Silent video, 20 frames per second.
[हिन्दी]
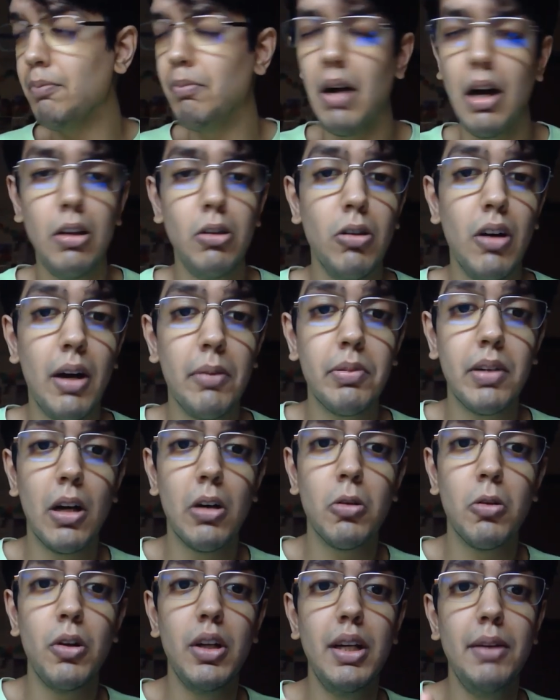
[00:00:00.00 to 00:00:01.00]
मान लो आपका
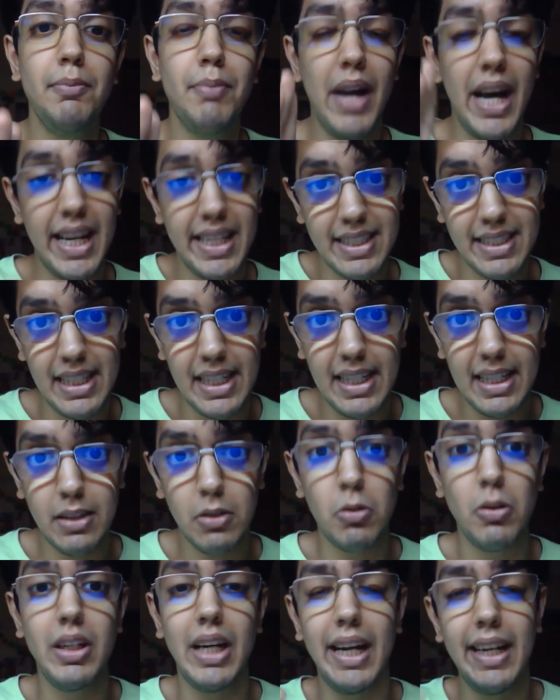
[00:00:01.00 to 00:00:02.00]
कोई मैच है
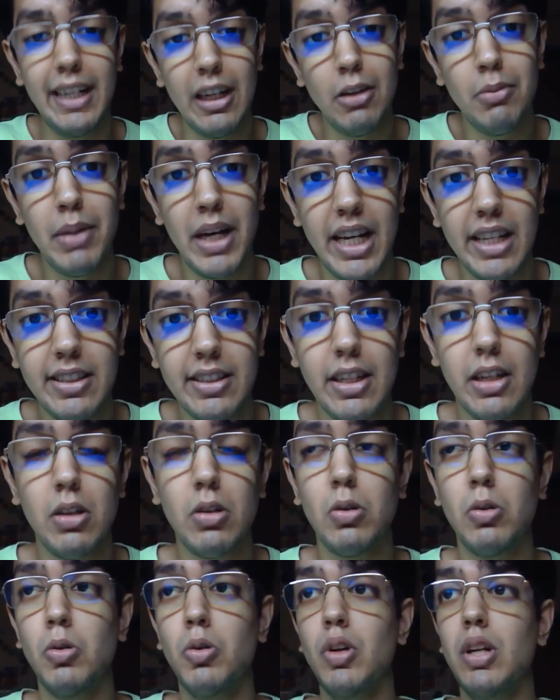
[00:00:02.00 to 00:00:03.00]
कोई आइडियल मैच है
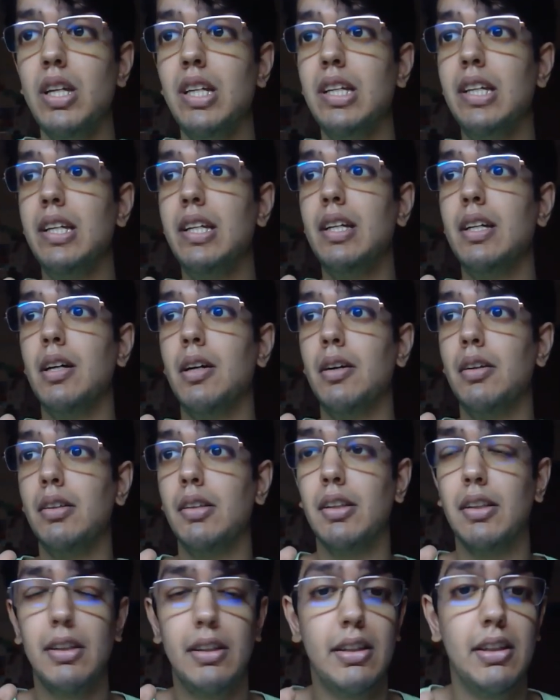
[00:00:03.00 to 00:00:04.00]
कोई
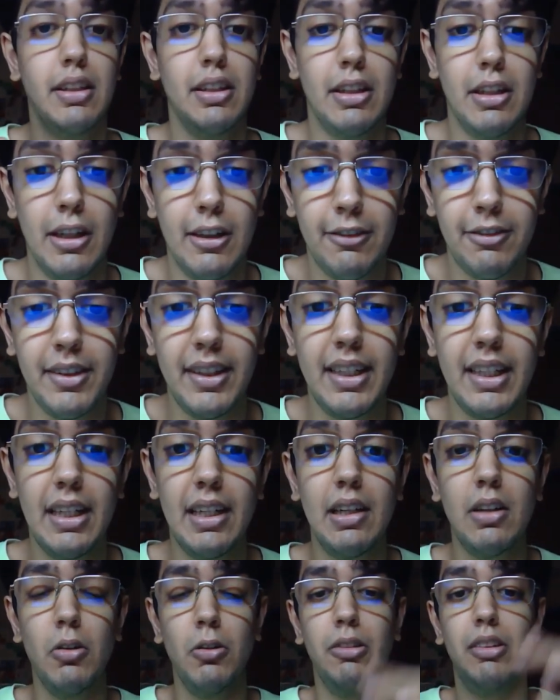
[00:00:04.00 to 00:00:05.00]
गर्लफ्रेंड
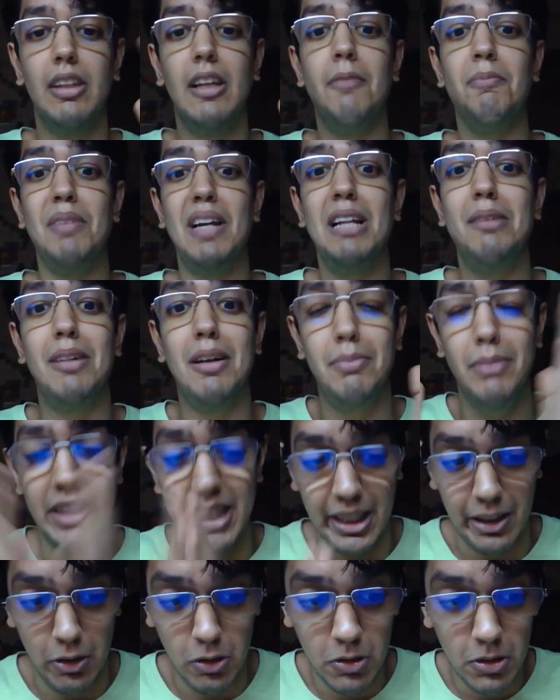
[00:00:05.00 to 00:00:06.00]
है उससे आप पहली बार मिल
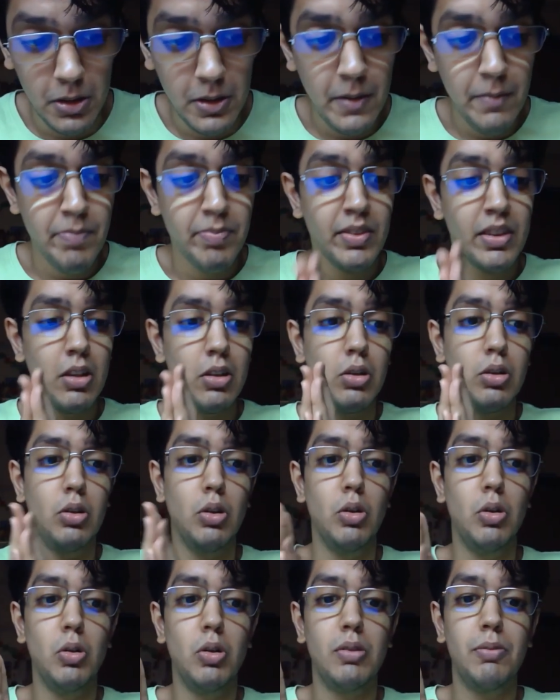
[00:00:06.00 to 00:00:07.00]
रहे हो
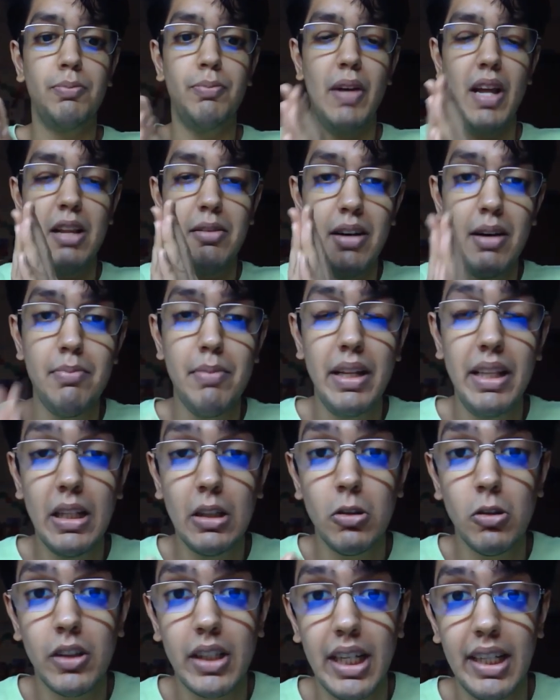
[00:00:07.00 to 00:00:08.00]
तो पहली बार मिलने
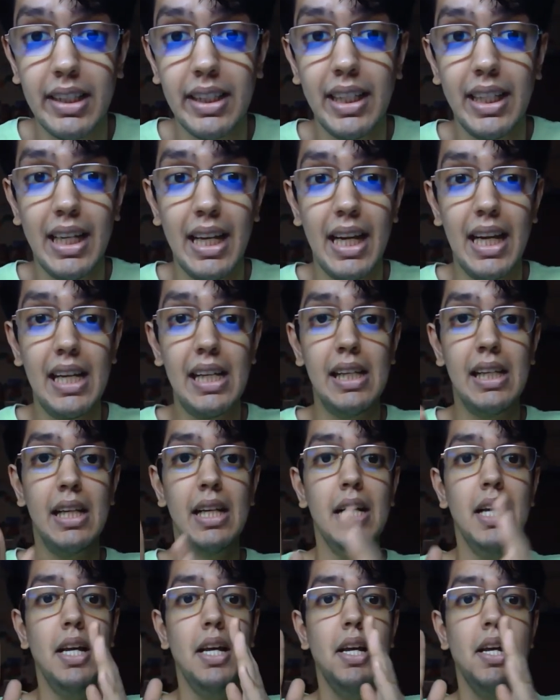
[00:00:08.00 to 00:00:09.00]
को कहते
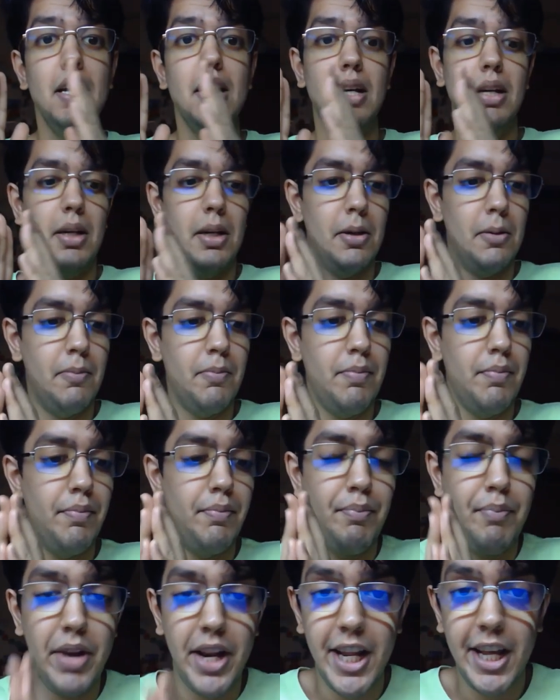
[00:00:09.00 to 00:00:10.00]

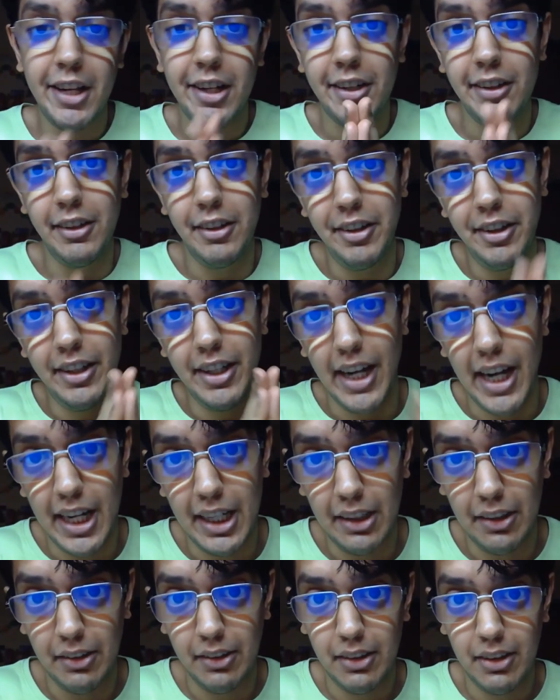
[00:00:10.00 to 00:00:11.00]
हैं ब्रेक दी
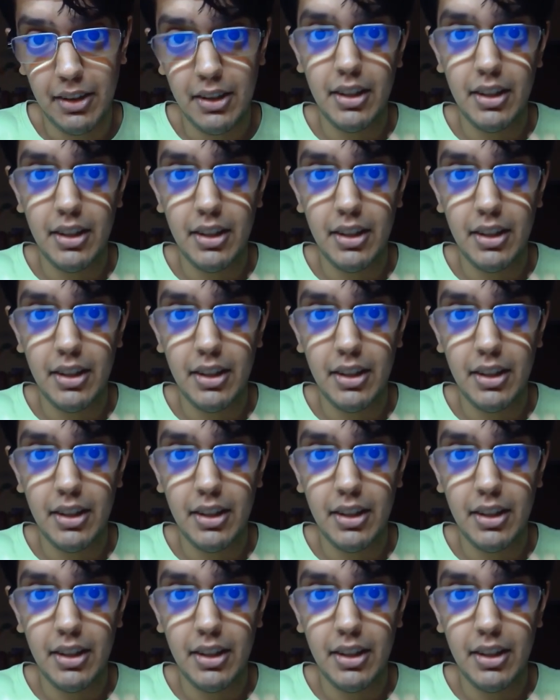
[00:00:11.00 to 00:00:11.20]
आइस